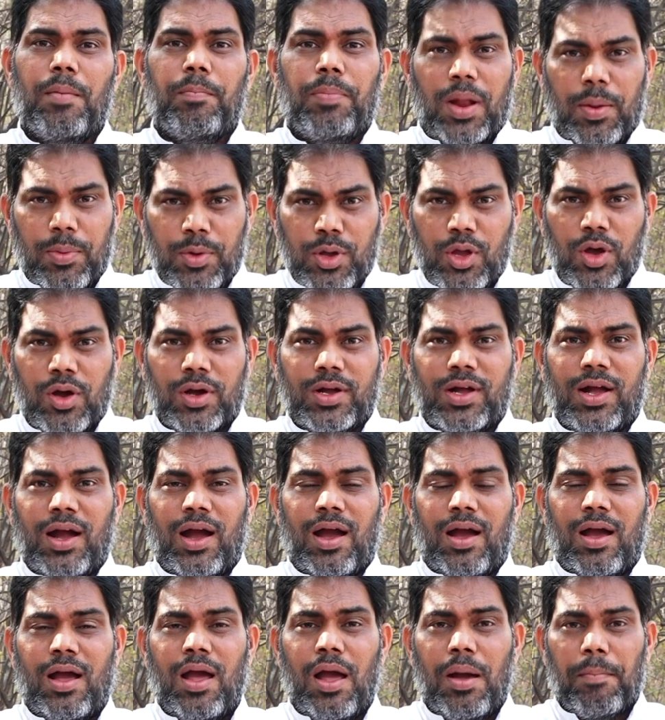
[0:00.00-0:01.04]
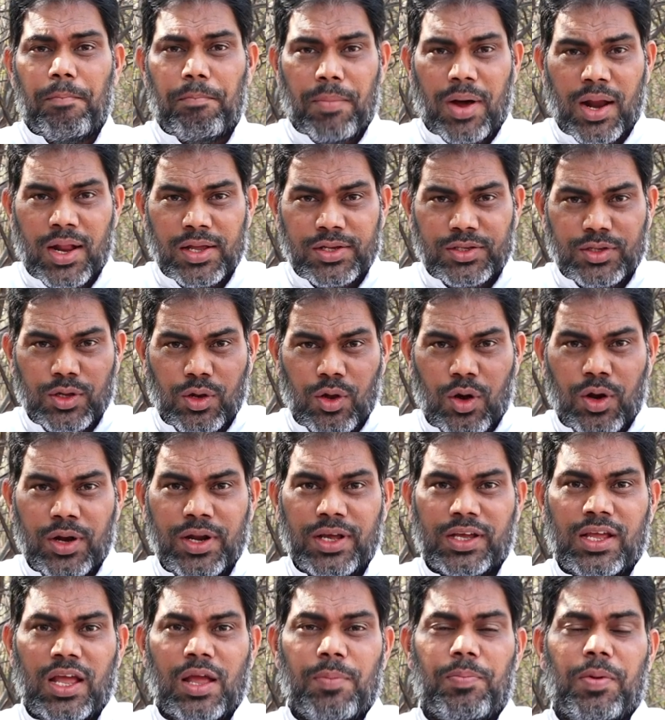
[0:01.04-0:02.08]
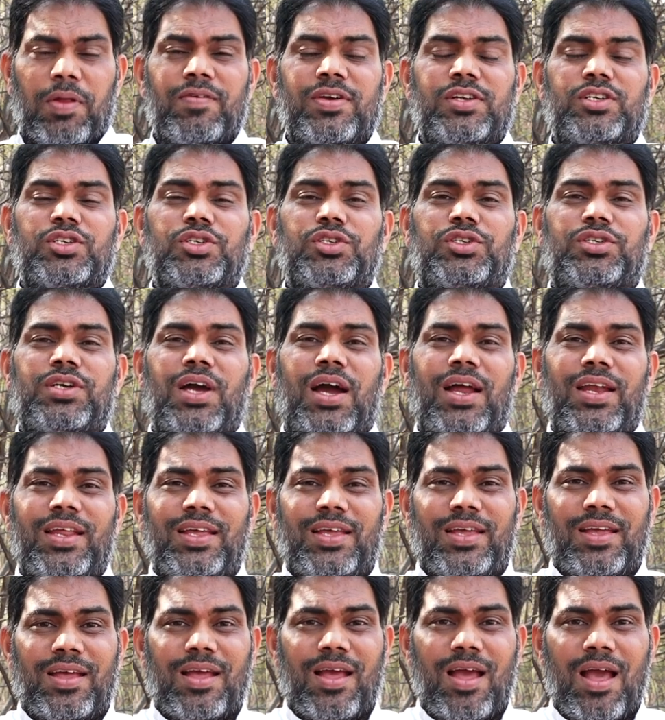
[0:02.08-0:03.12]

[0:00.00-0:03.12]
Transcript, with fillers: ప్రభు యొక్క మనసులోనికి ప్రవేశించాలి